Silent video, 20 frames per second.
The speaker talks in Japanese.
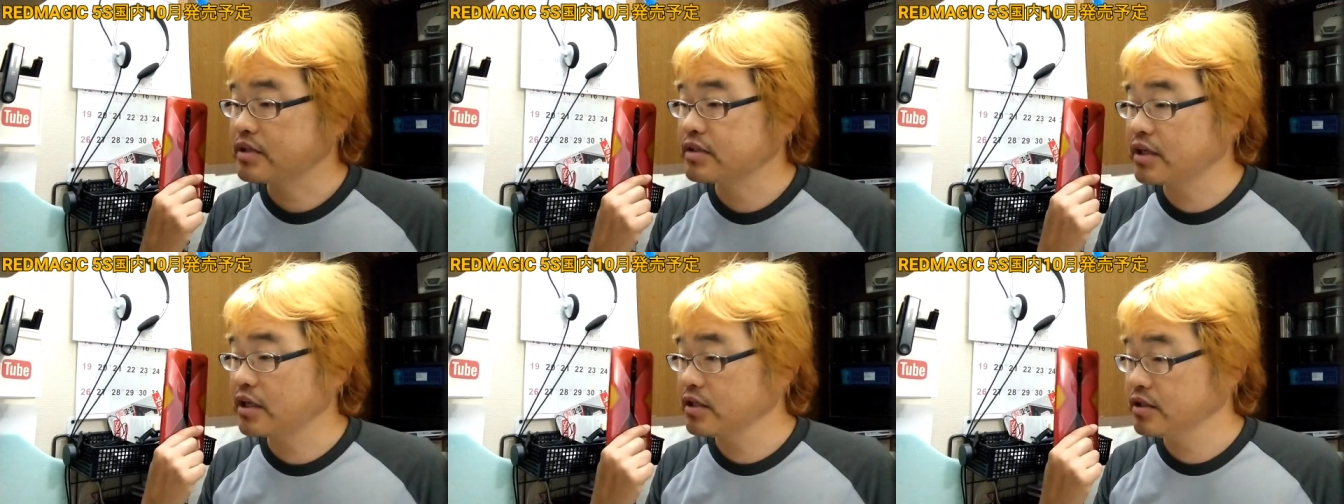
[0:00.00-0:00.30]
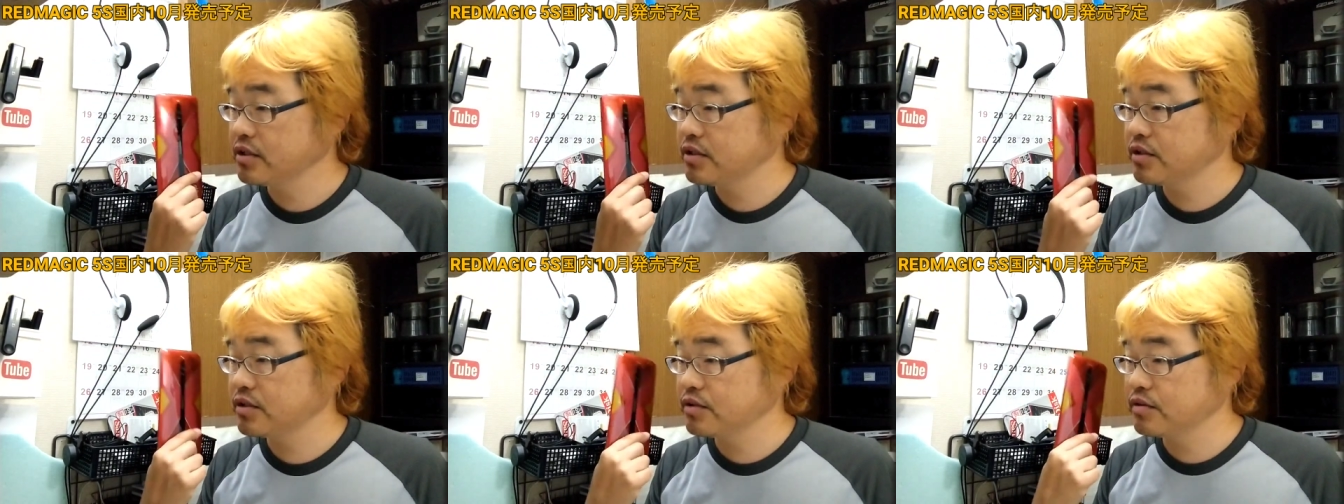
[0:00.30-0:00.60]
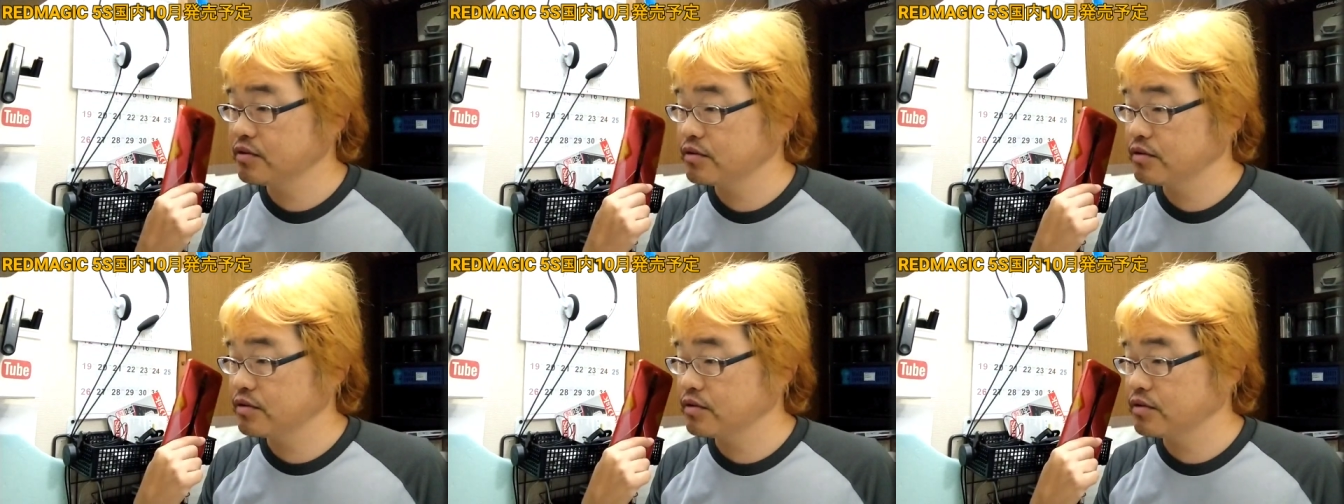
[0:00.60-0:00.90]
まあ、先
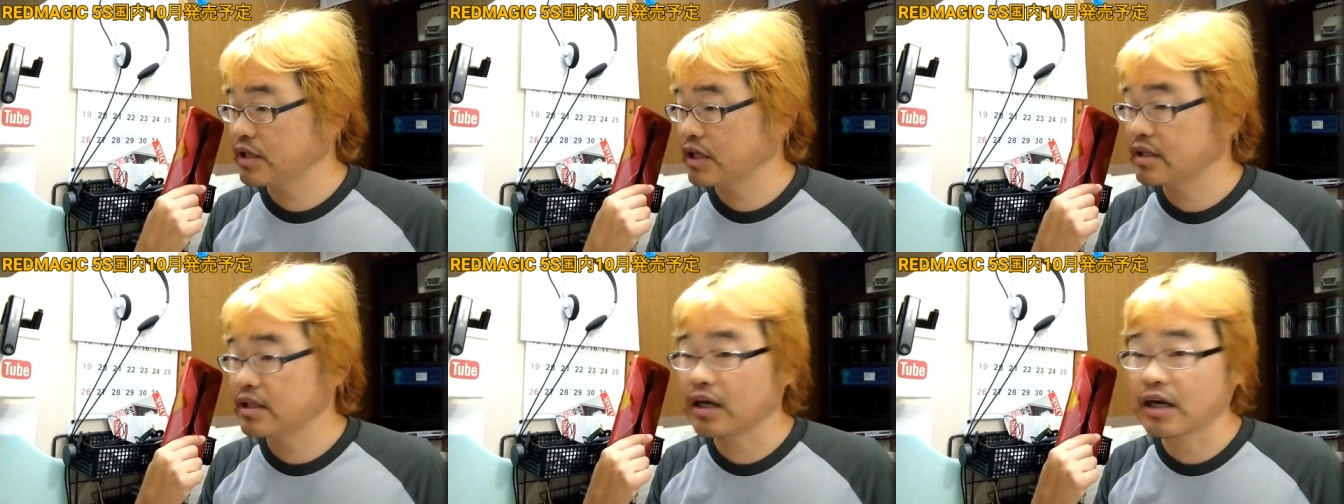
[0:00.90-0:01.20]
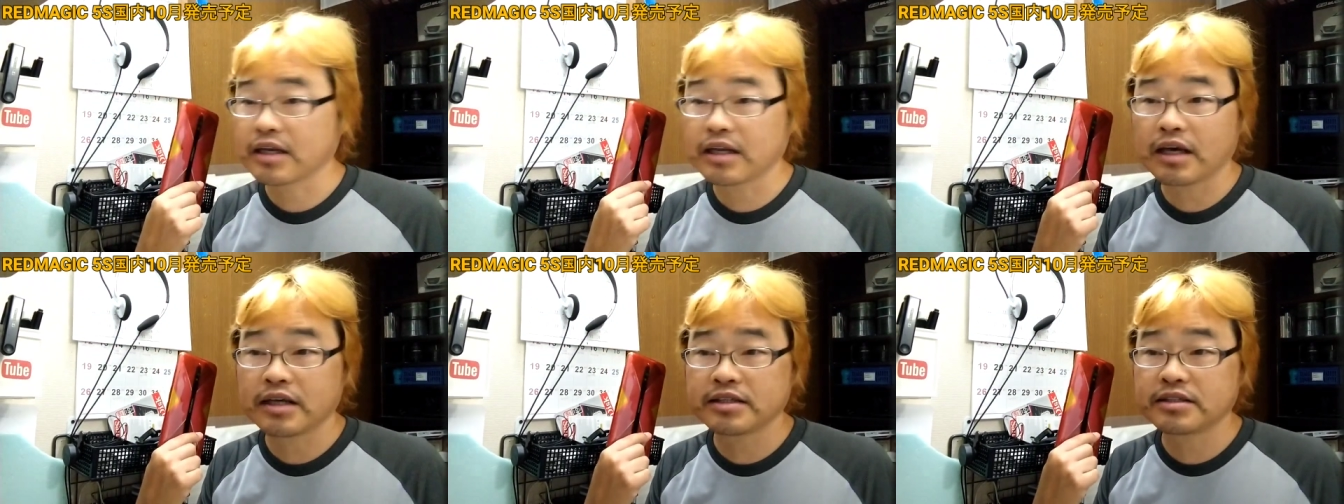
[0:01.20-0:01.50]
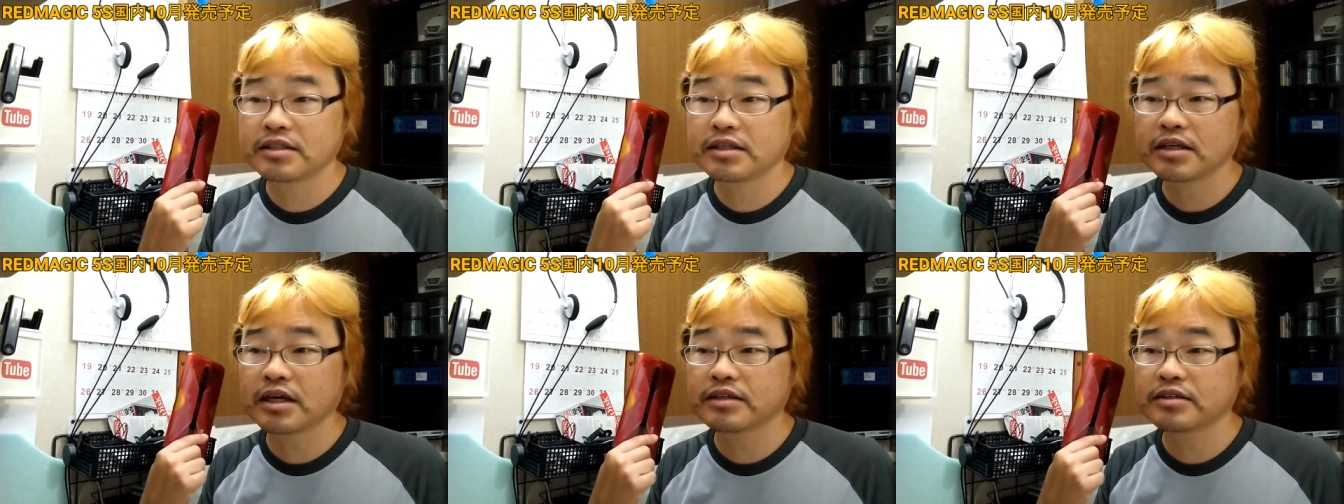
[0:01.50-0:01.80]
週だったかな、
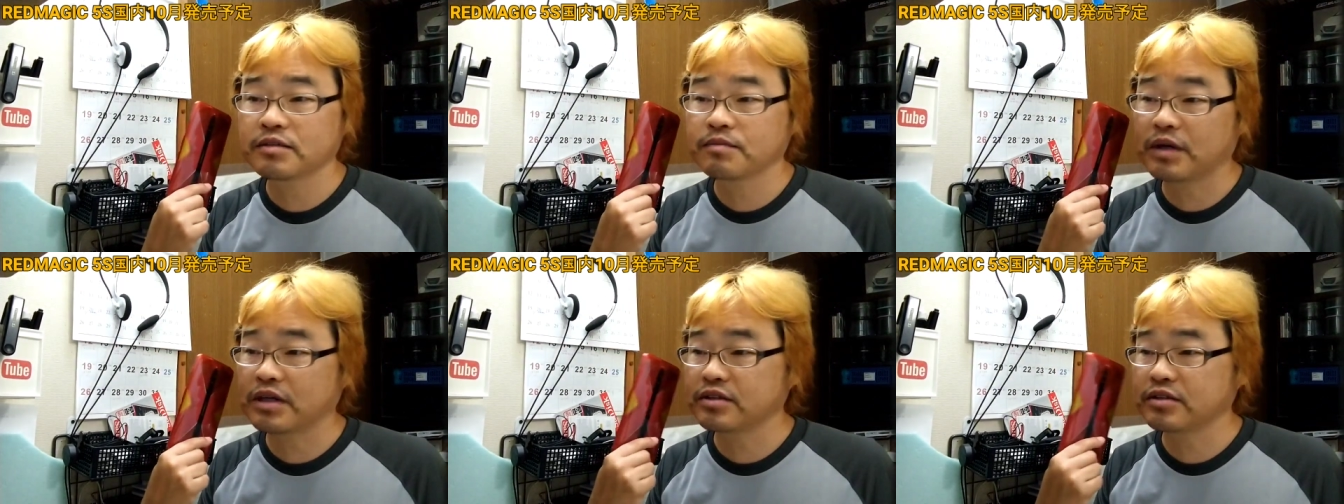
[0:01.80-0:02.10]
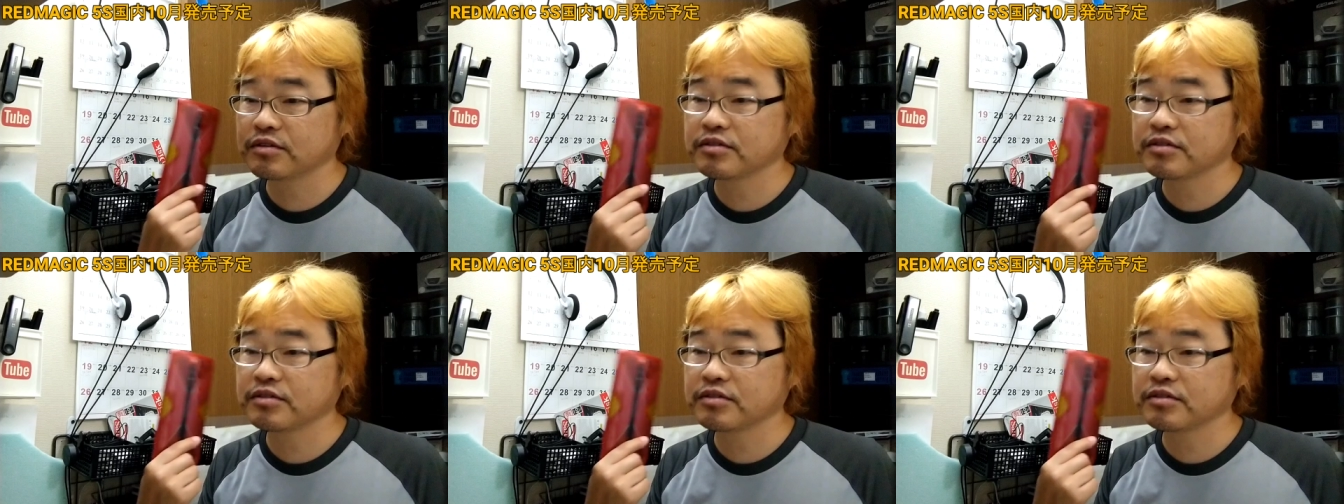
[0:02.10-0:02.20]
7月